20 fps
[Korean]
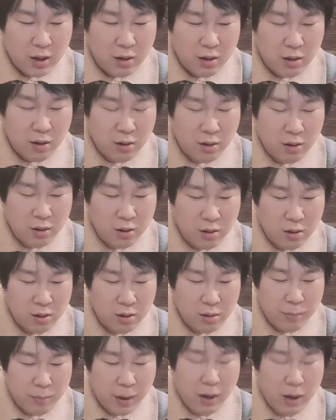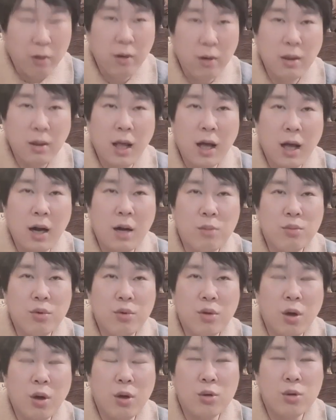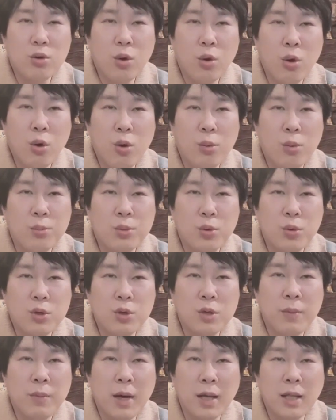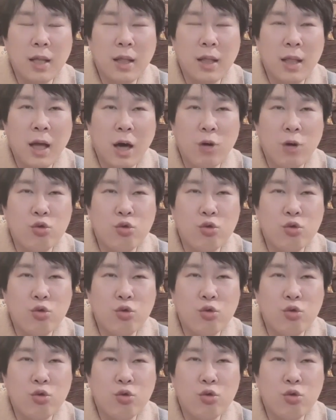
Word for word: 어, 8월 달부터 조금 조심해야 된다.